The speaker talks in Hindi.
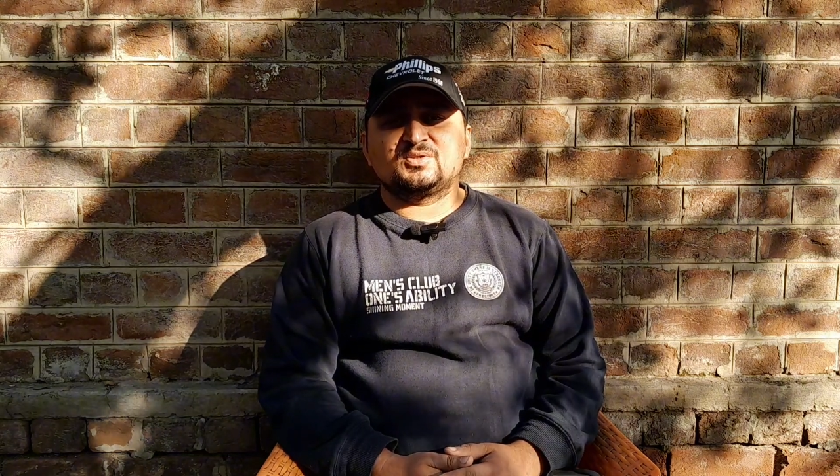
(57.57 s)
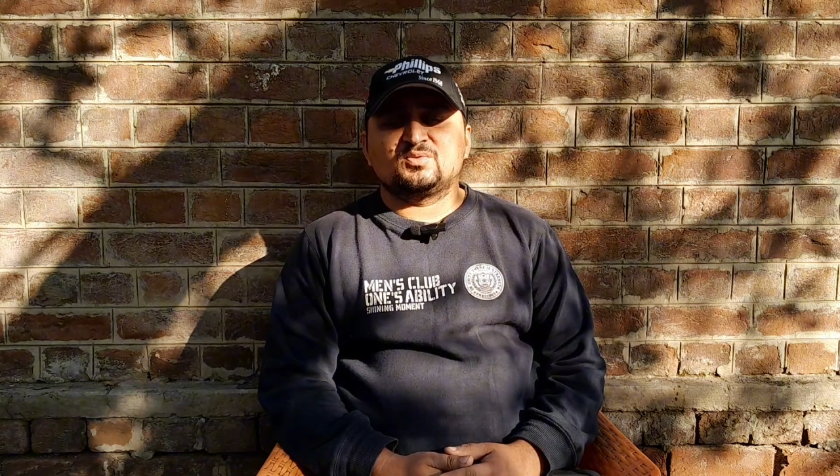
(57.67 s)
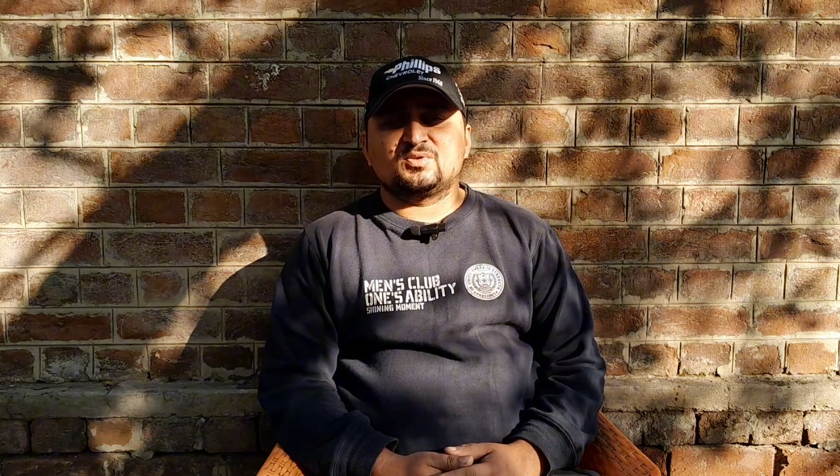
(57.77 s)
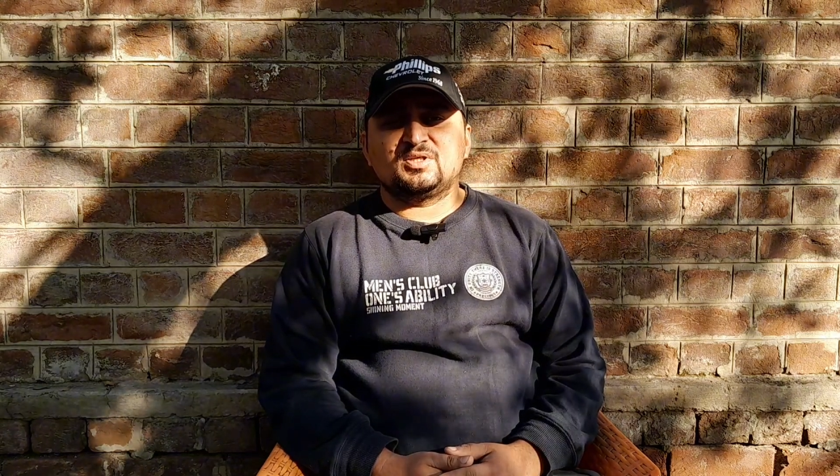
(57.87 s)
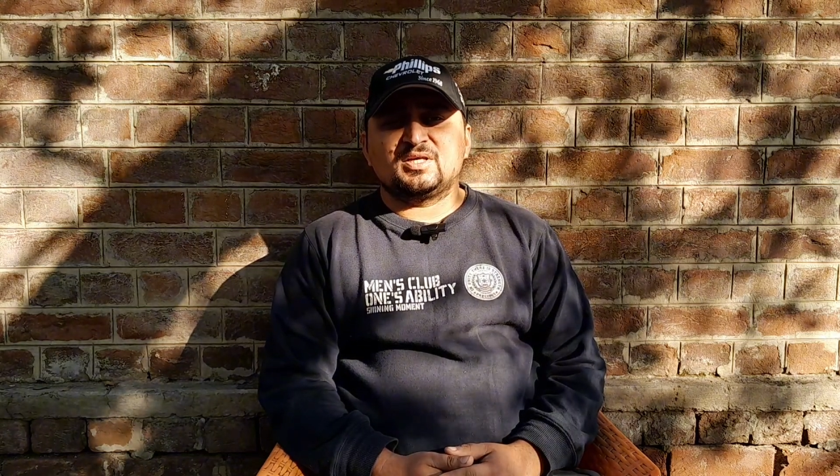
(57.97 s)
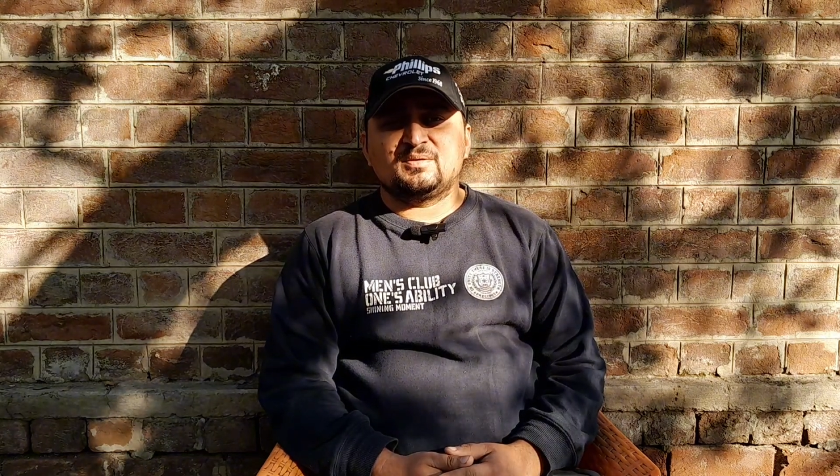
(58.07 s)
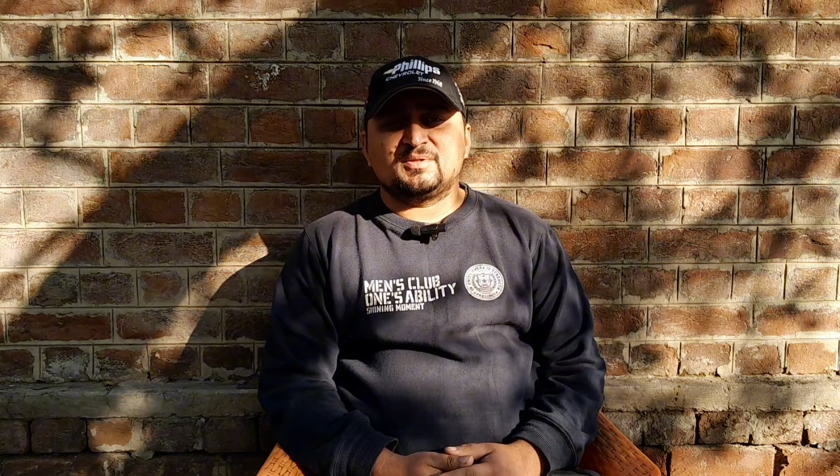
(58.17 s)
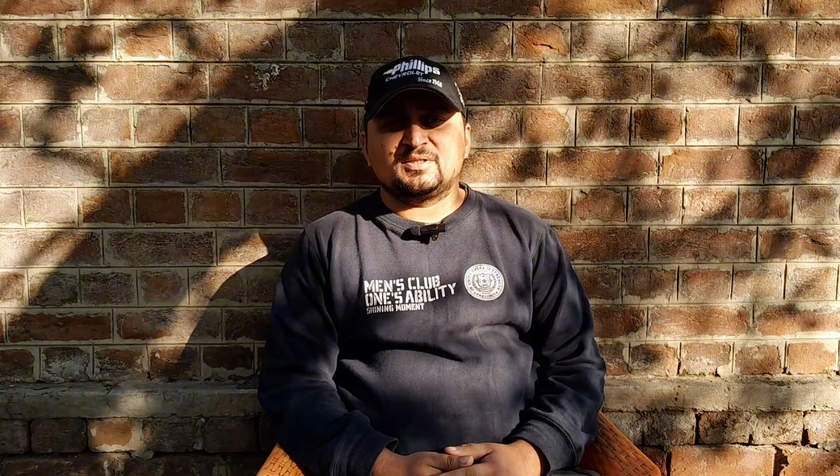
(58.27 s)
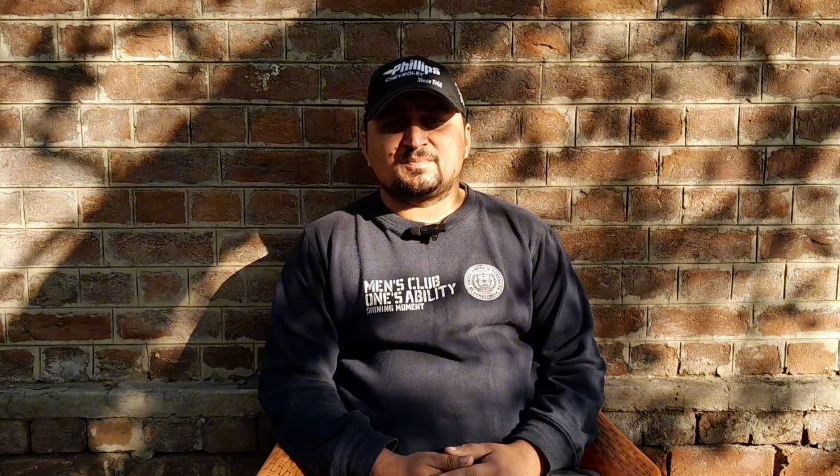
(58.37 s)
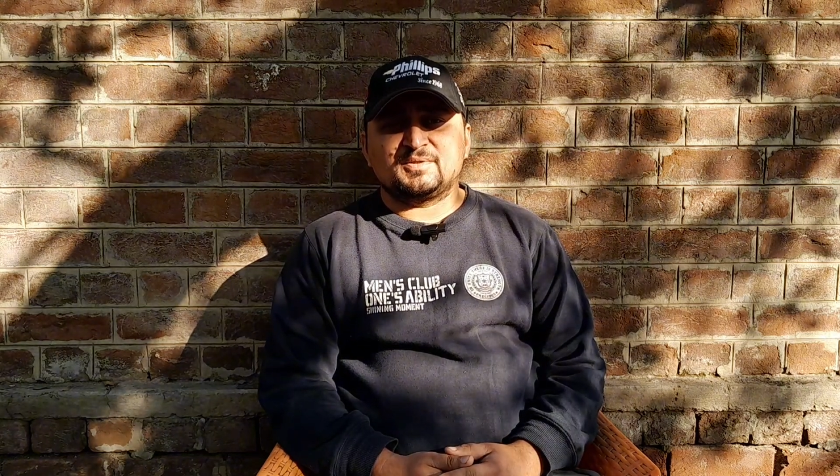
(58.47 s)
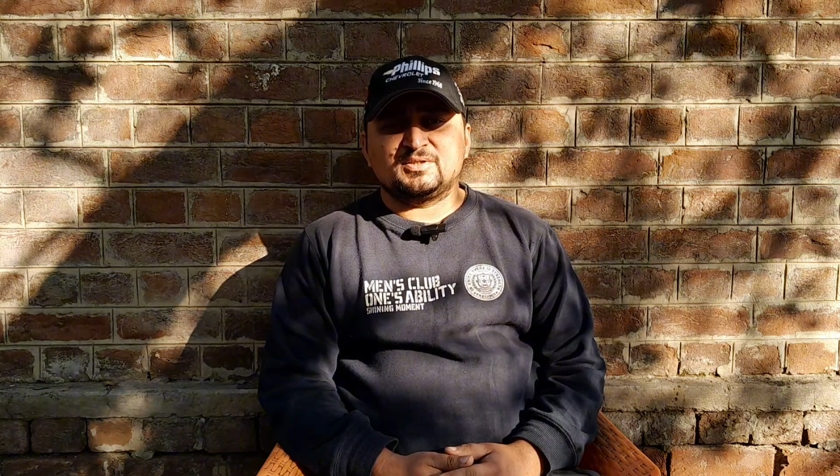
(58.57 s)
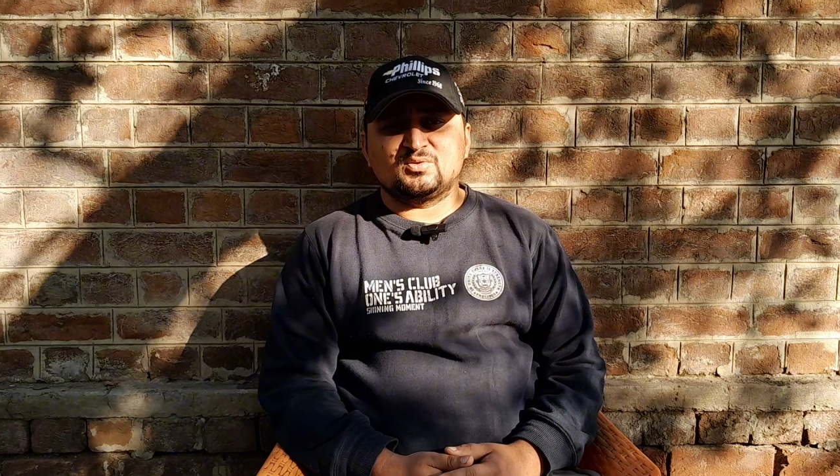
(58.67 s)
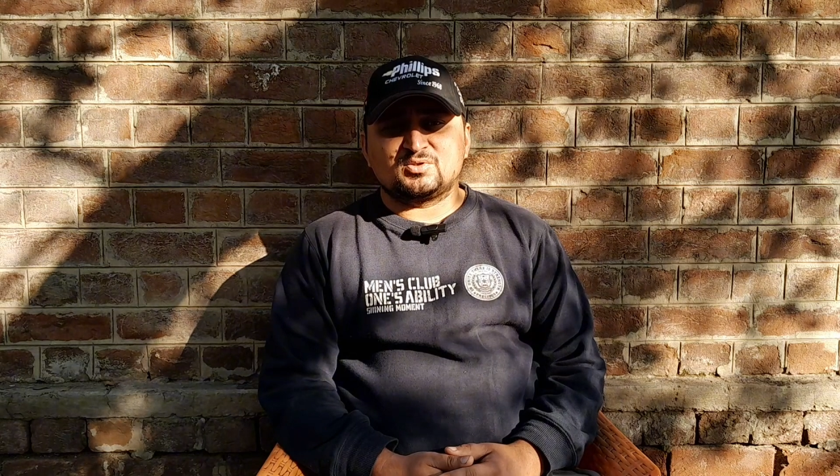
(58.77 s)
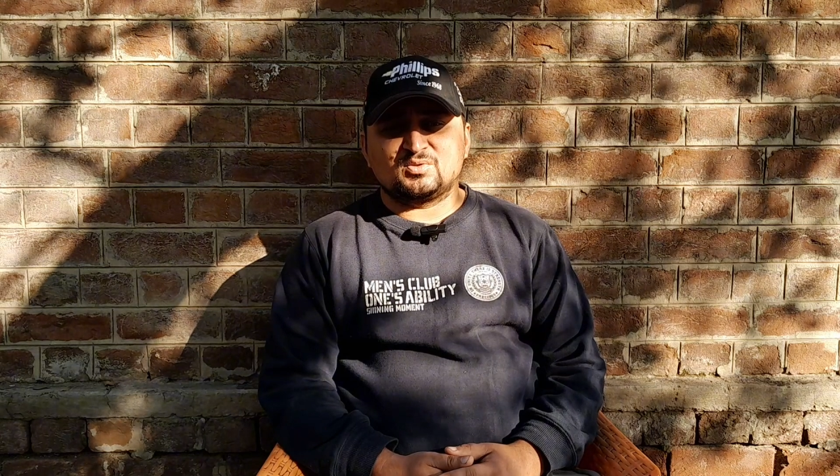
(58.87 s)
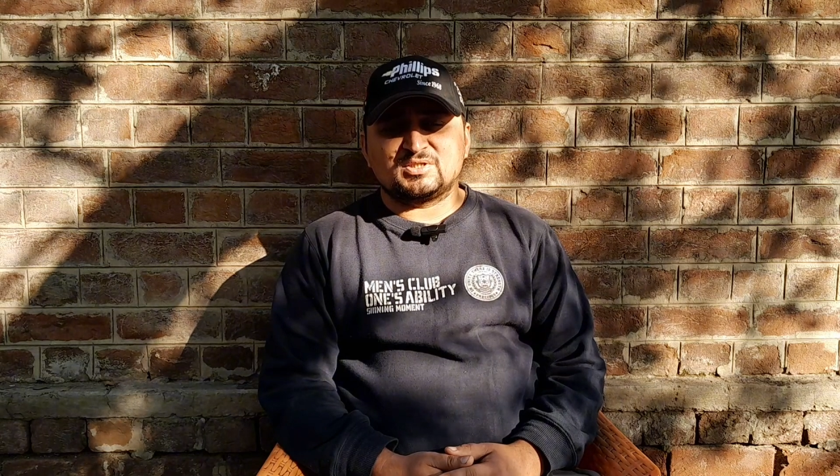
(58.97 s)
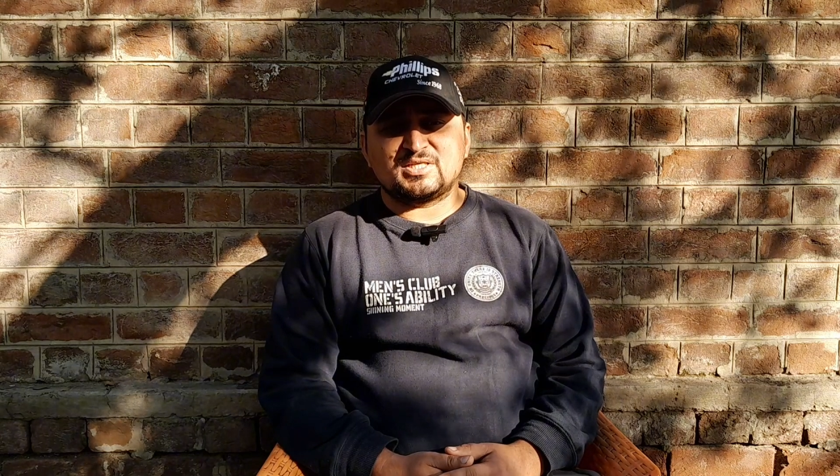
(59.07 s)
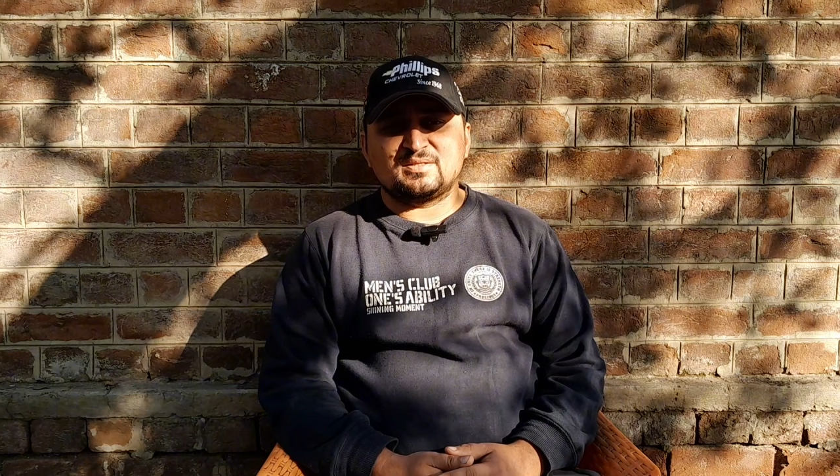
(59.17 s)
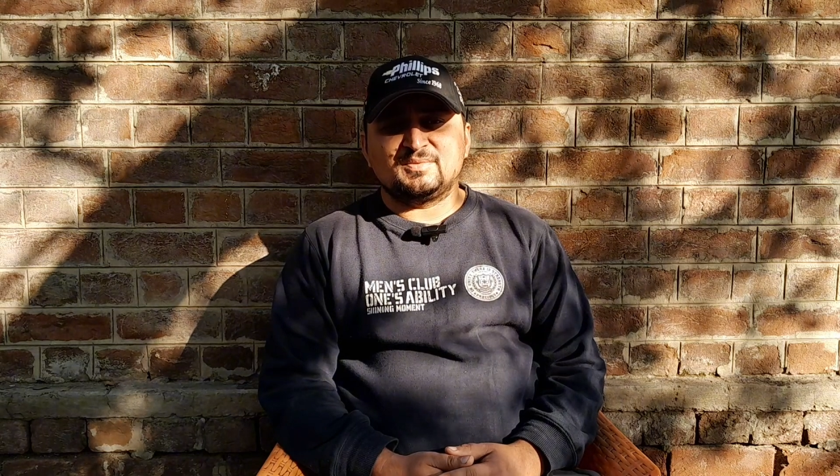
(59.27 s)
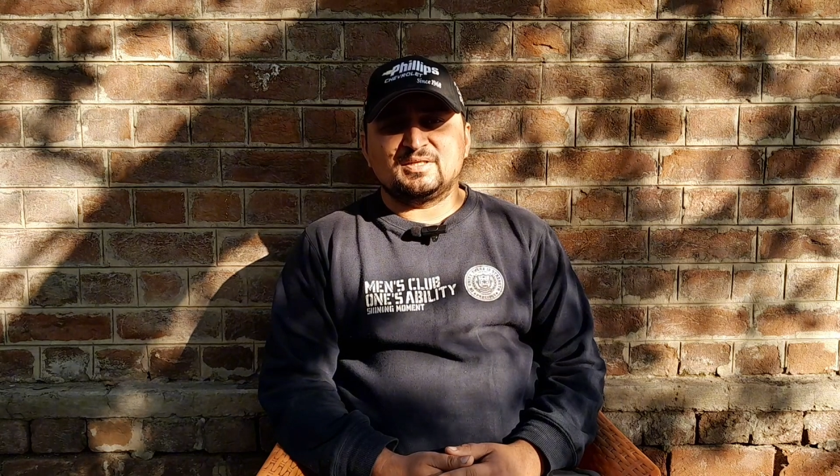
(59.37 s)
शुरू किया है मेरे अपने दोस्तों के साथ